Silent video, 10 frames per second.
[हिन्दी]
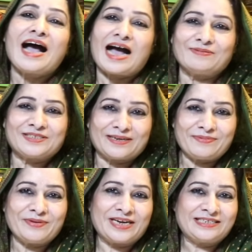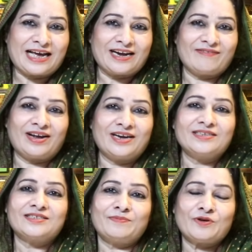आप सभी मेरे जानने वाले
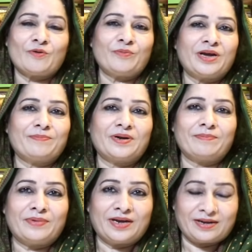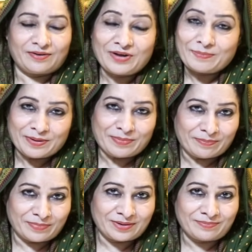हैं सभी को मैं अपना मे, फैमिली
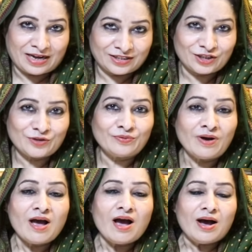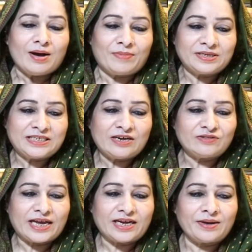मेम्बर मानती हूँ बस ये
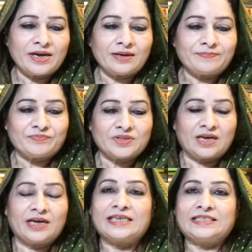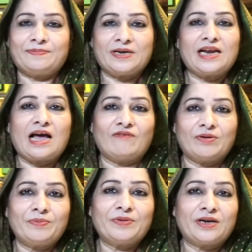होता है कि रेसिपी के
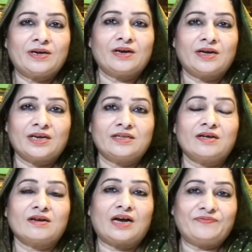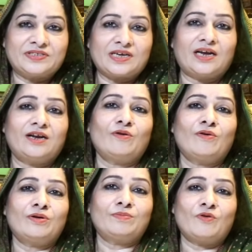अलावा भी मेरे घर के अंदर काफ़ी सारे
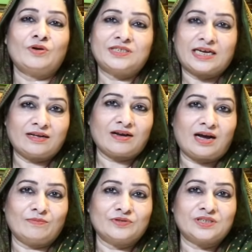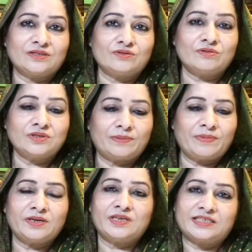और बहुत ज़्यादा काम होते हैं तो जब
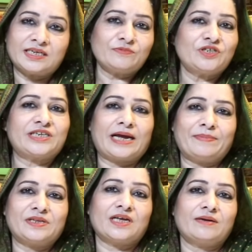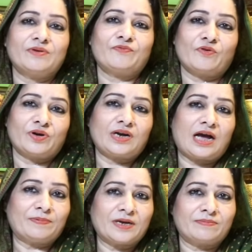मैं जैसे ही मुझे टाइम मिलता है मैं फ़ौर
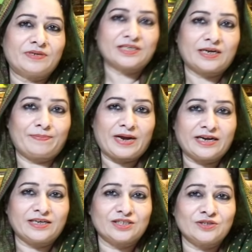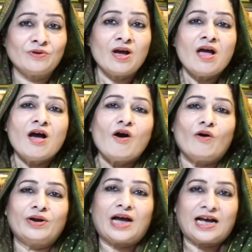आपकी कमेंट्स का रिप्लाई करती हूँ
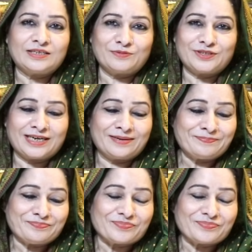और आज मुझे